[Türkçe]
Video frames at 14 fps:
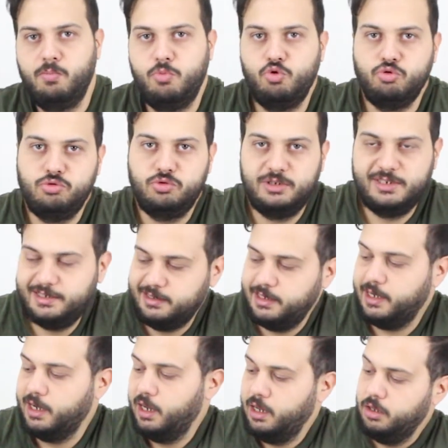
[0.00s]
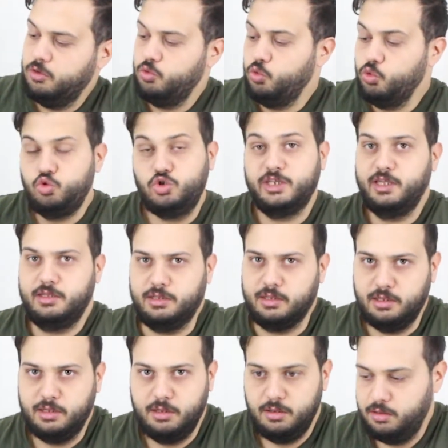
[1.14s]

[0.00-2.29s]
Bugün sizlere 3 adet